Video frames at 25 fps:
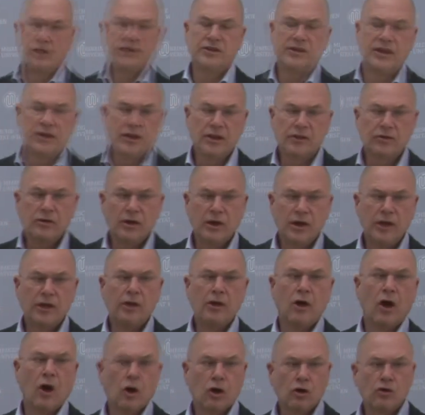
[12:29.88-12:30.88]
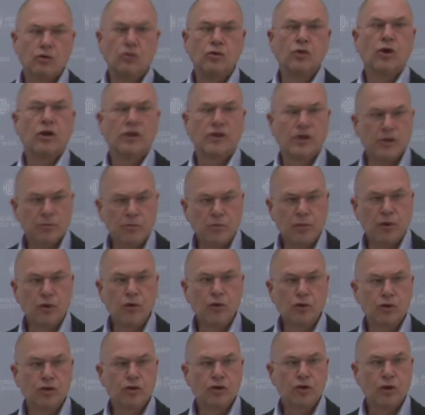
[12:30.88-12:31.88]
die natürlich auch durch den
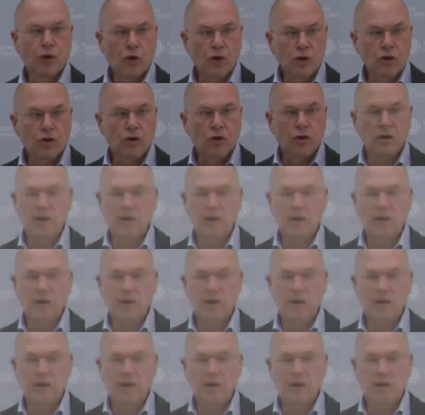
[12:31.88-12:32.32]
Blutdruck,